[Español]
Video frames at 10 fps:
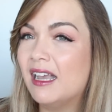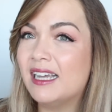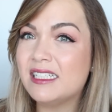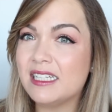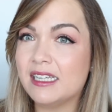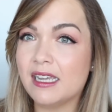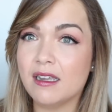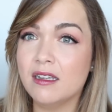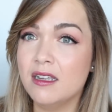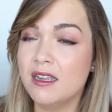Así
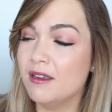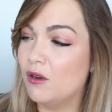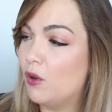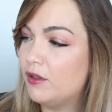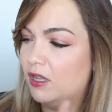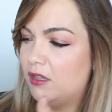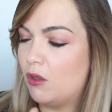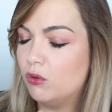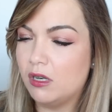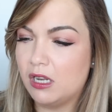que lo he
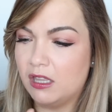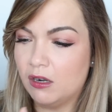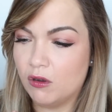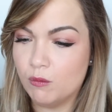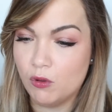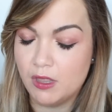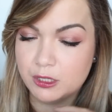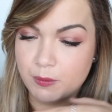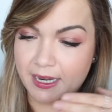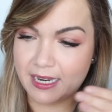intentado utilizar como
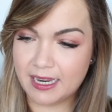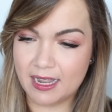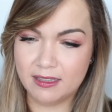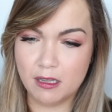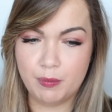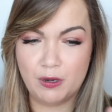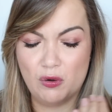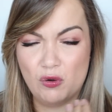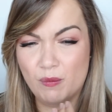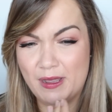desmaquillante,
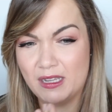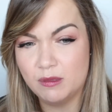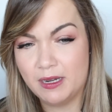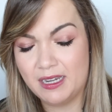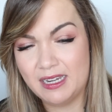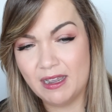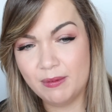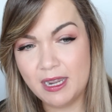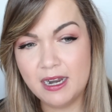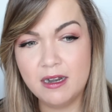pero no me
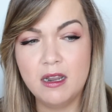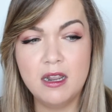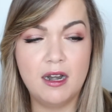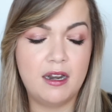desmaquilla bien,